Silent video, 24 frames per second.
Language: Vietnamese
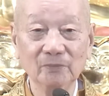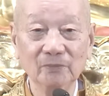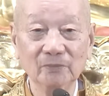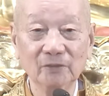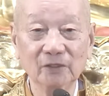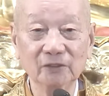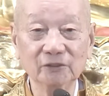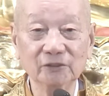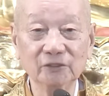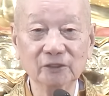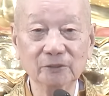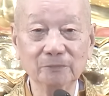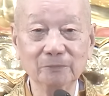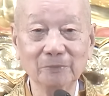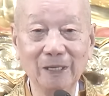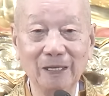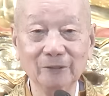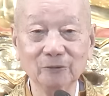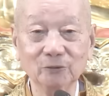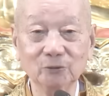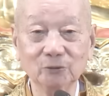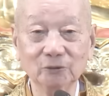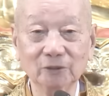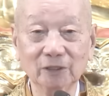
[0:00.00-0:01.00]
tới sinh
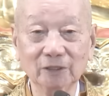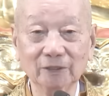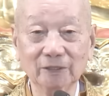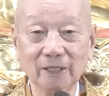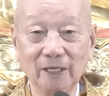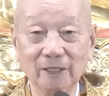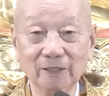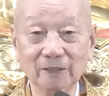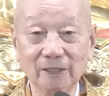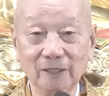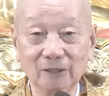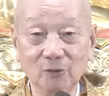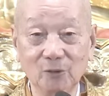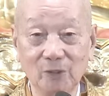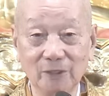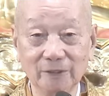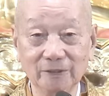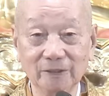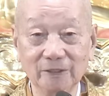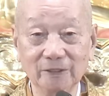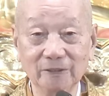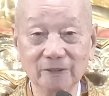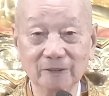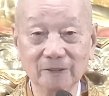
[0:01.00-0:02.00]
mạng của tất cả các
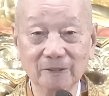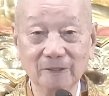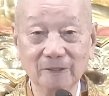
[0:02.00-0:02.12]
loài đây.